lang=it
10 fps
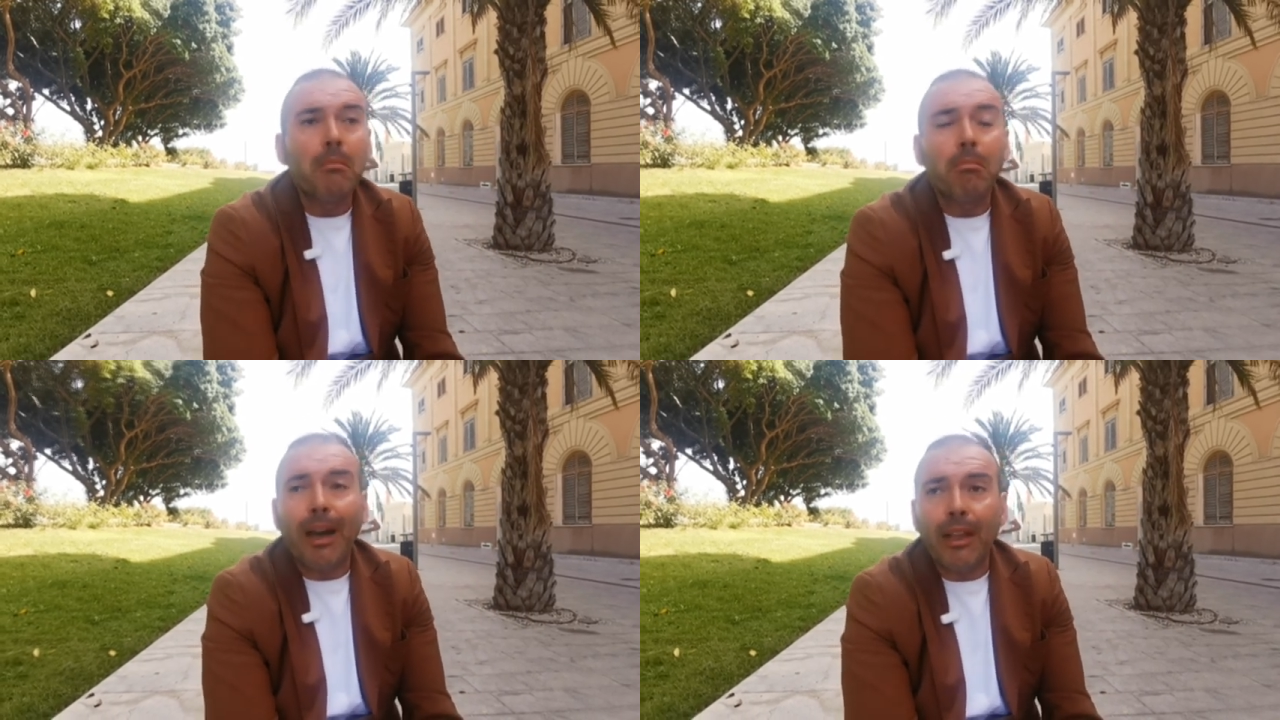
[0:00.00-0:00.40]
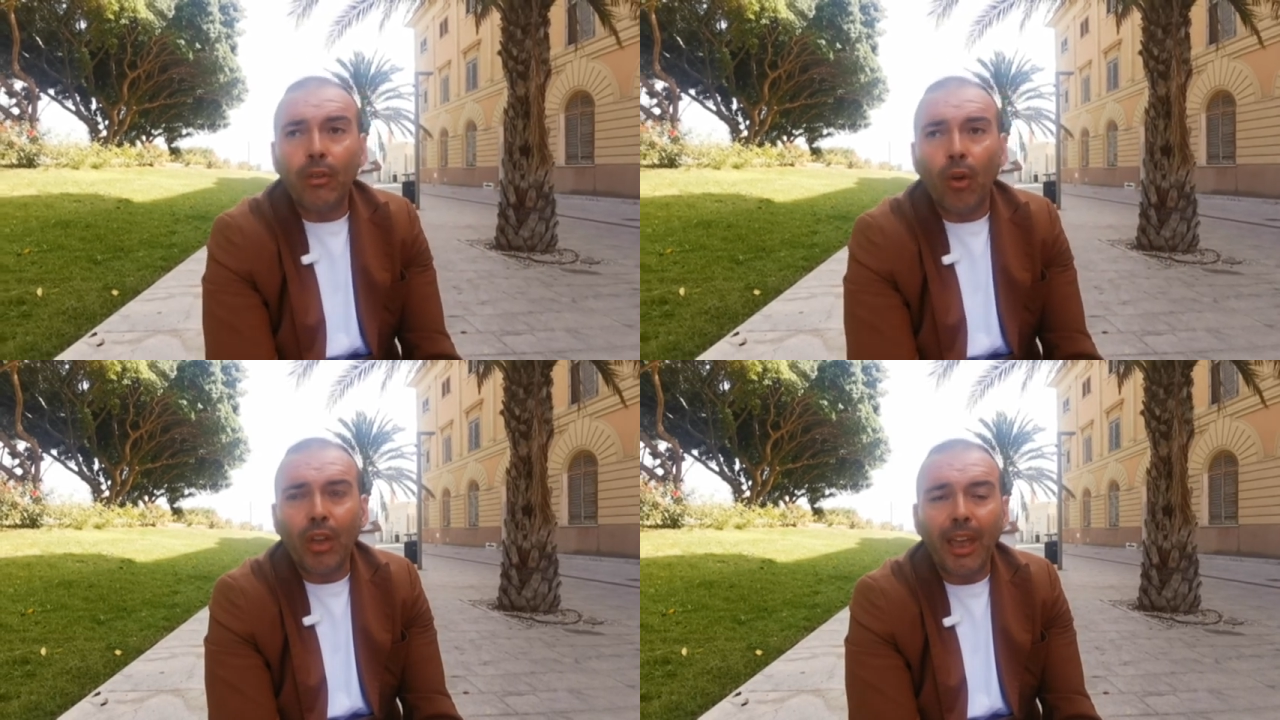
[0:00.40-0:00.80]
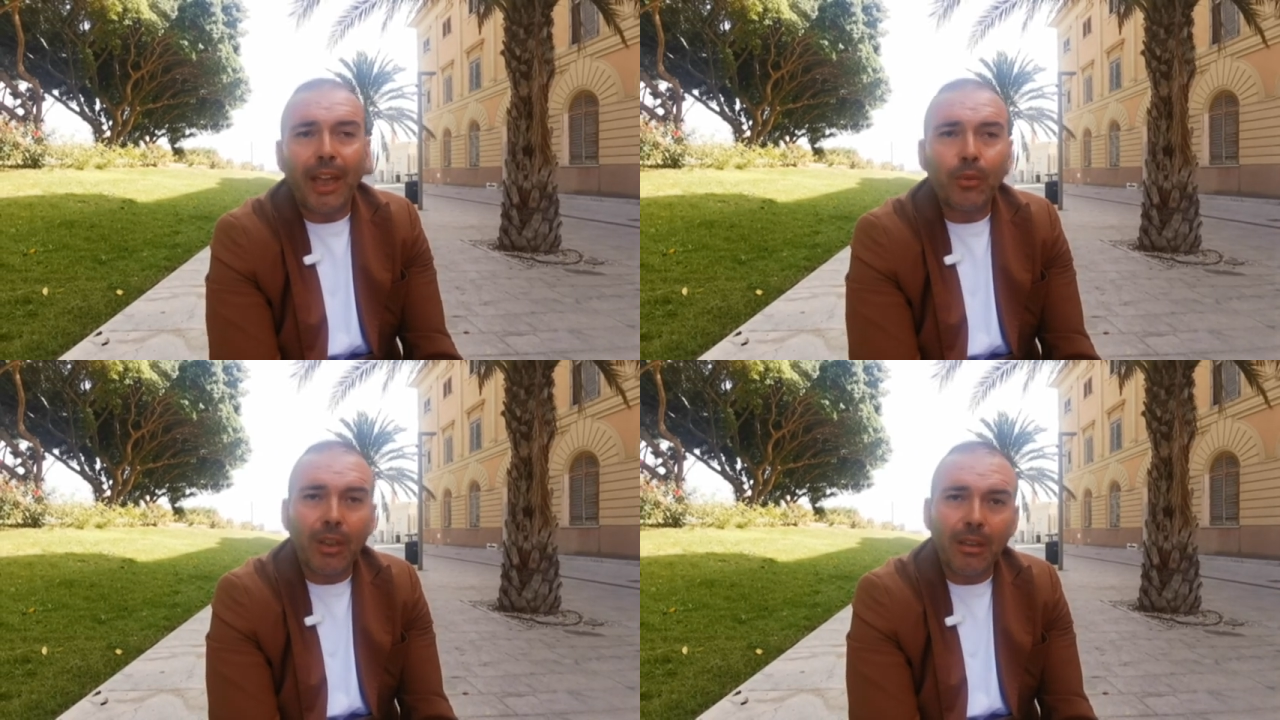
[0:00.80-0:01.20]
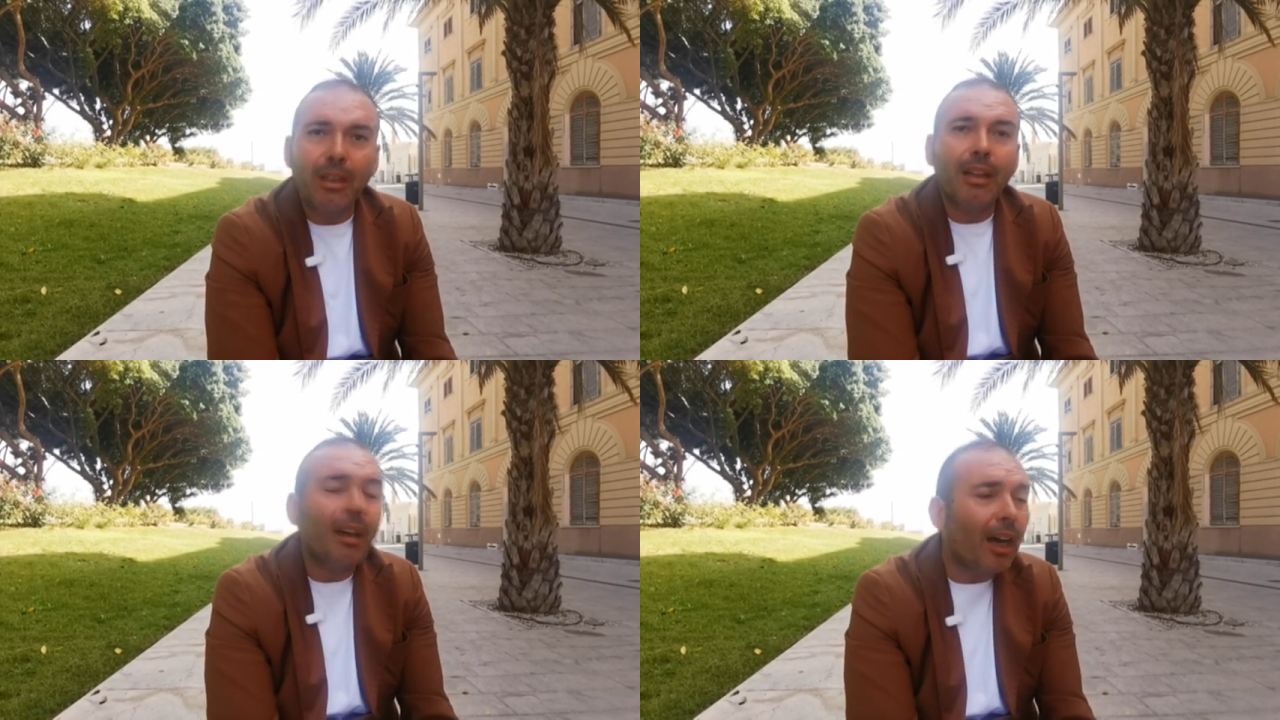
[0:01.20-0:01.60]
Ma noi,
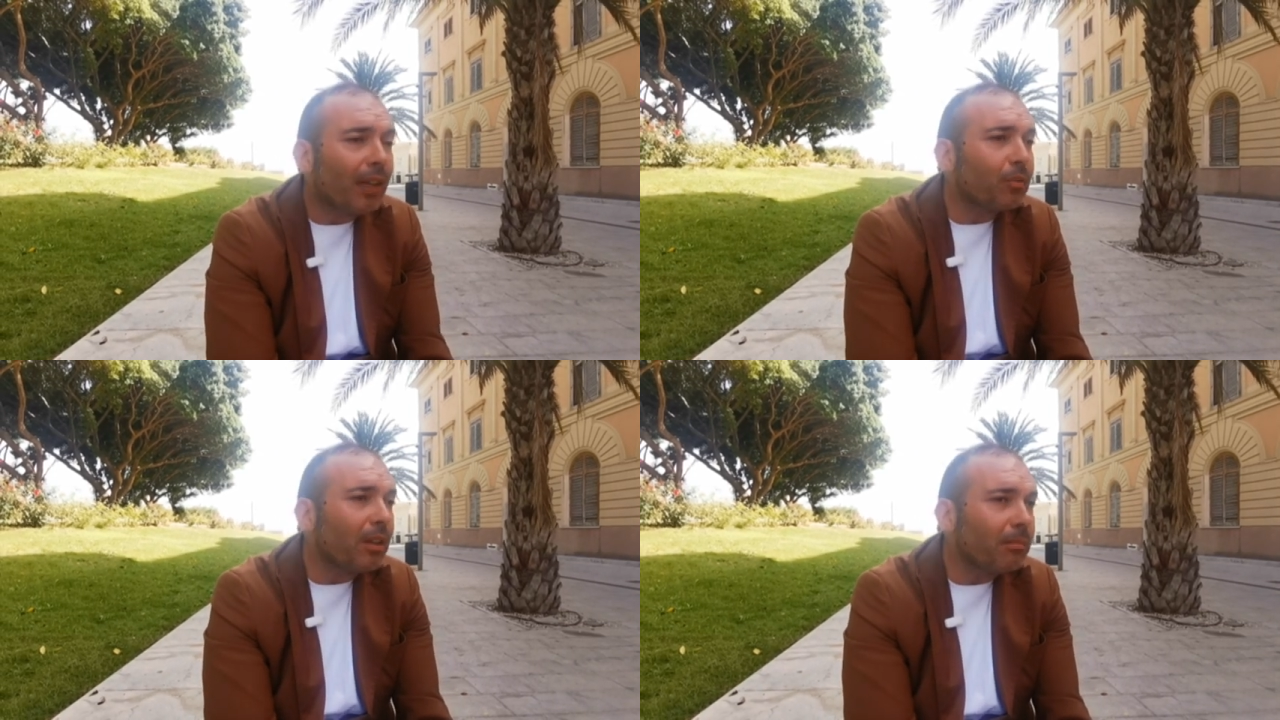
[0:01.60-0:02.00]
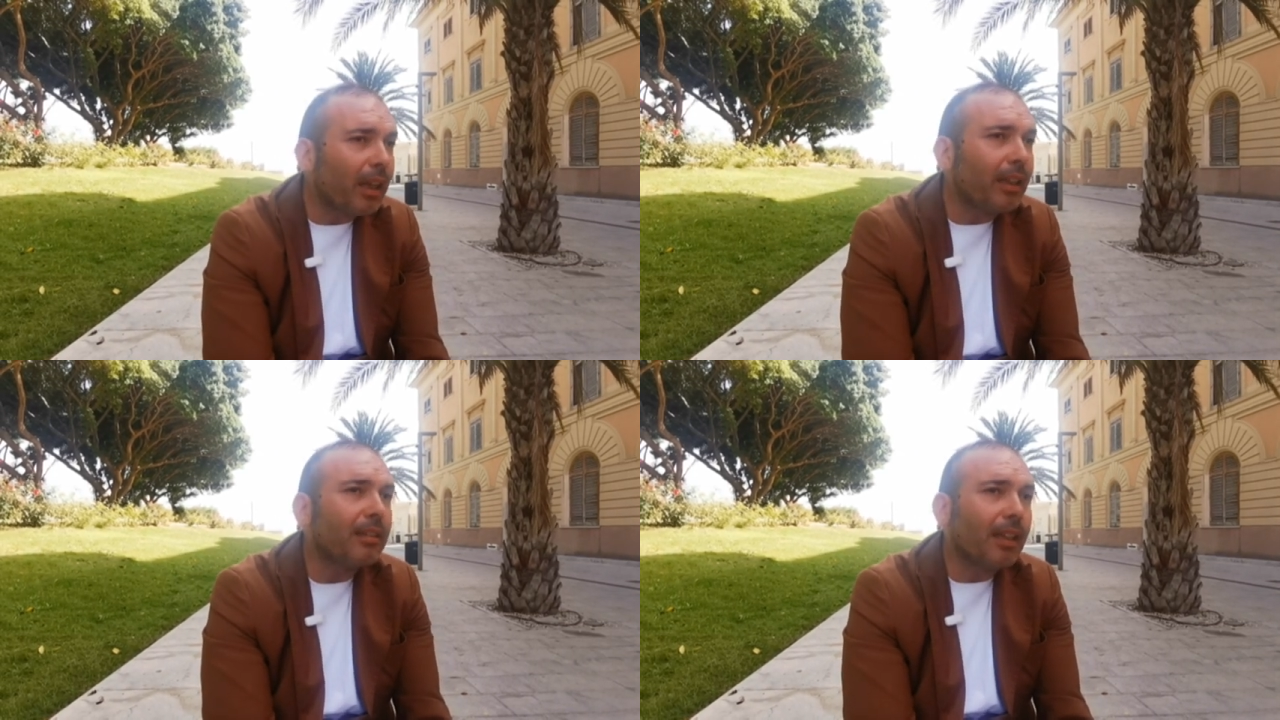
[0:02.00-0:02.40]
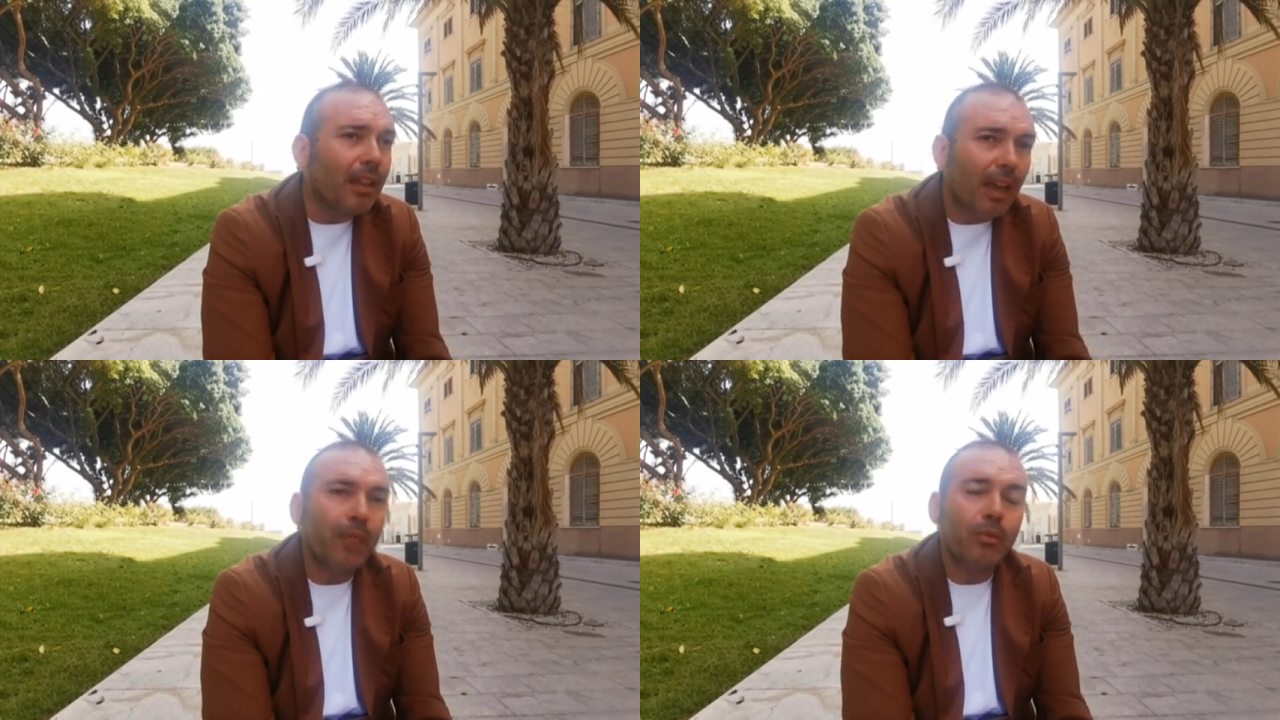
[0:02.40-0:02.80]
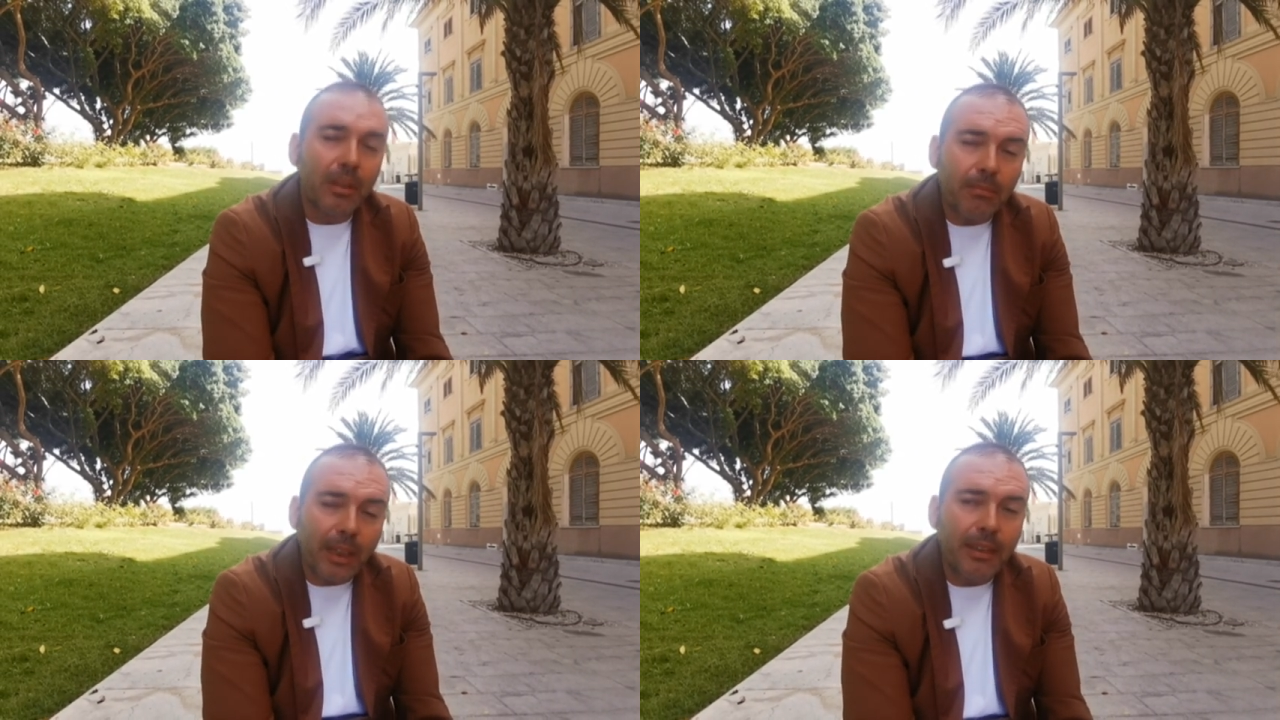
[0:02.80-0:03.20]
attual- attualmente,
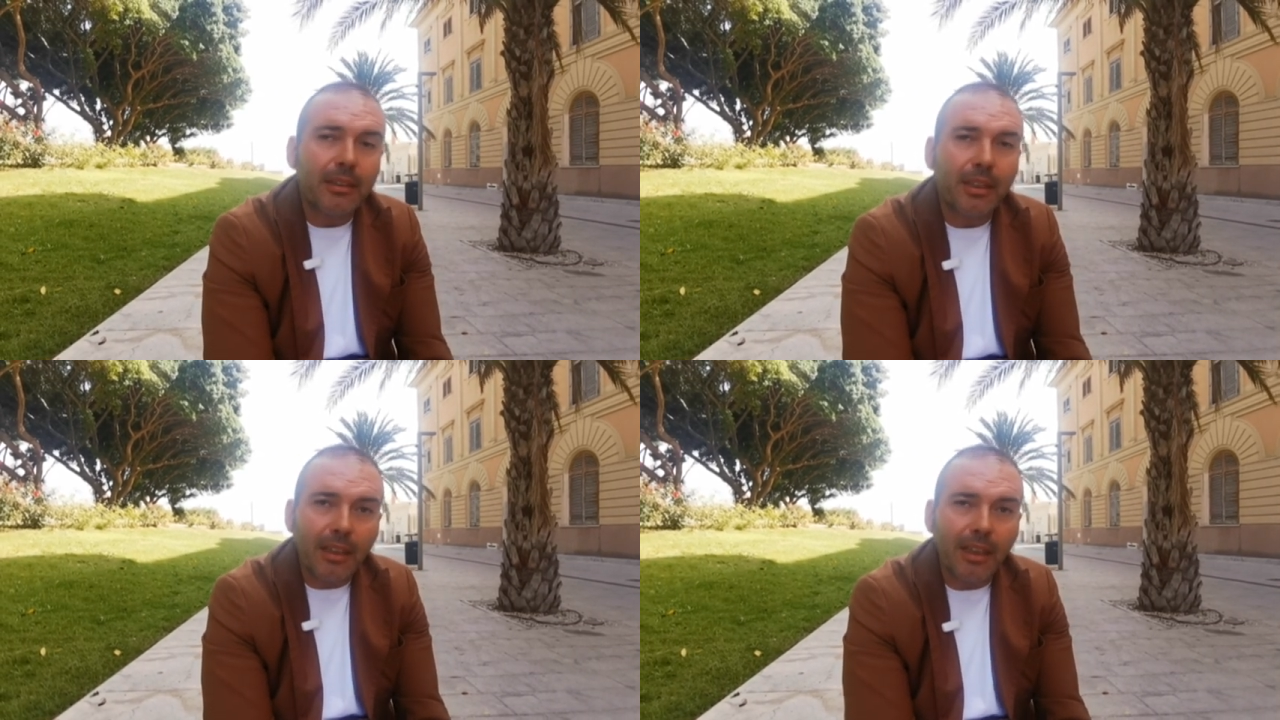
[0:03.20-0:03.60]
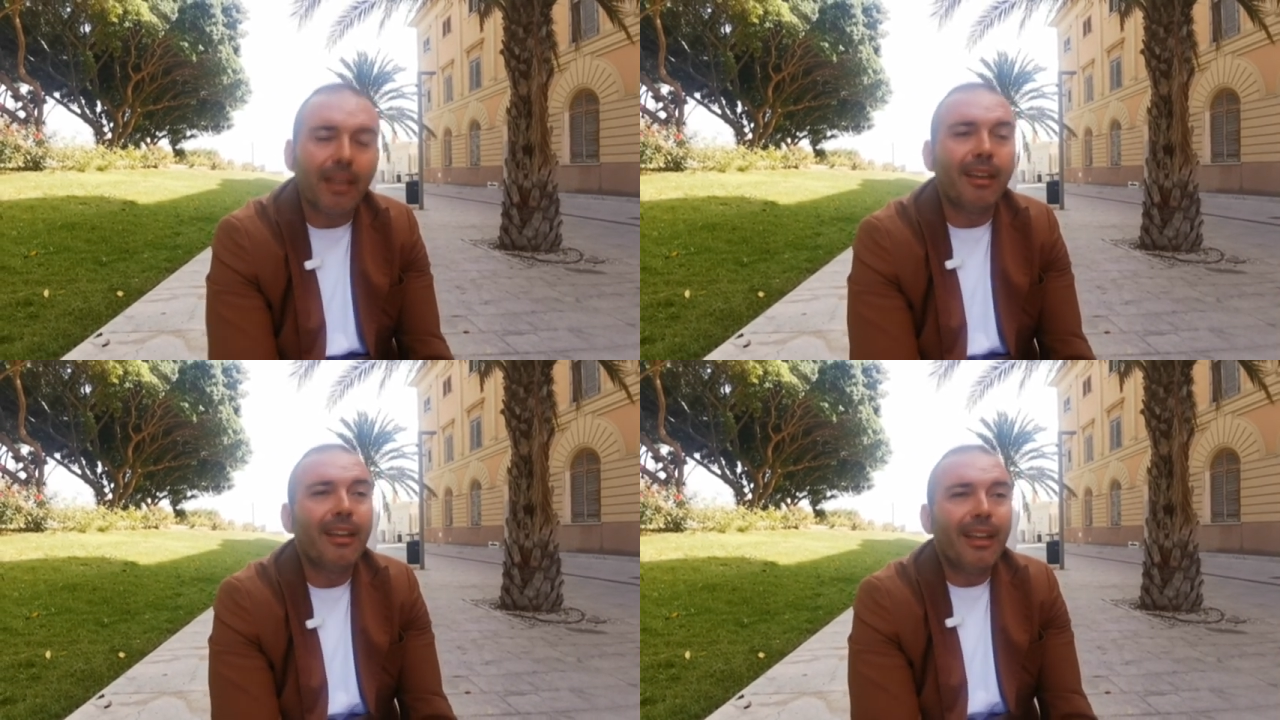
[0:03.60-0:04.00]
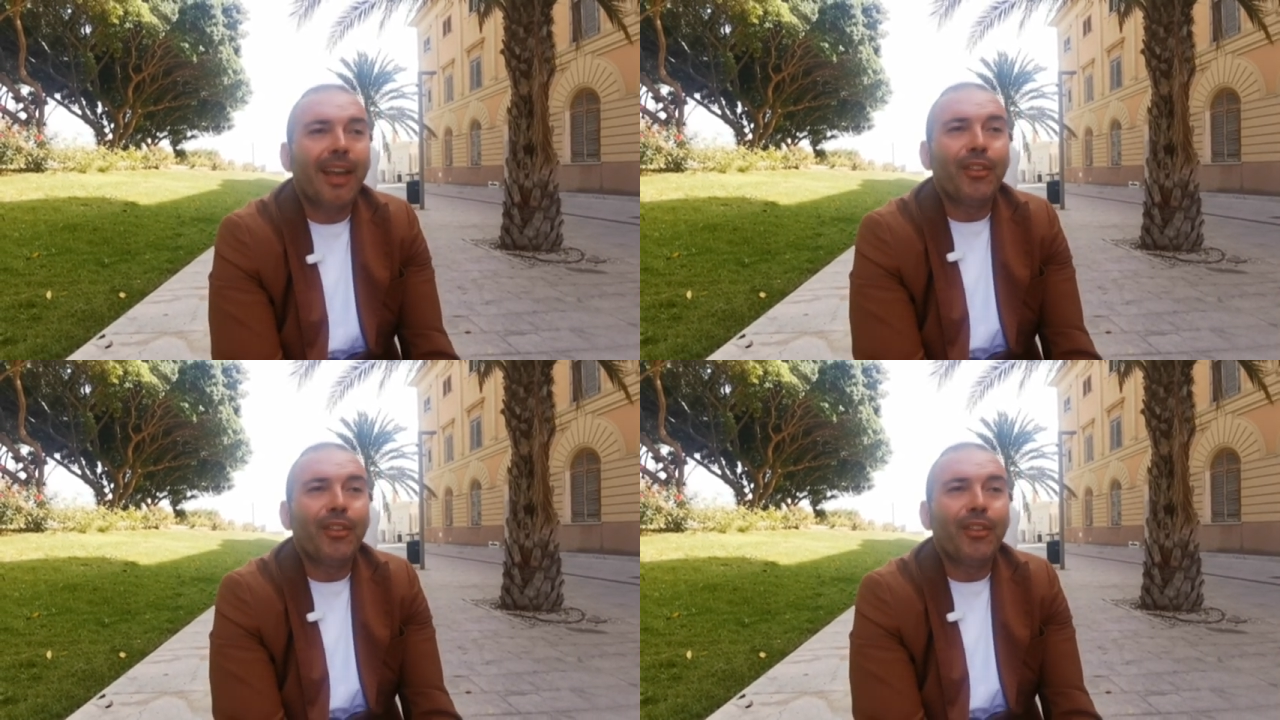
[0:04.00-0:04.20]
attualmente,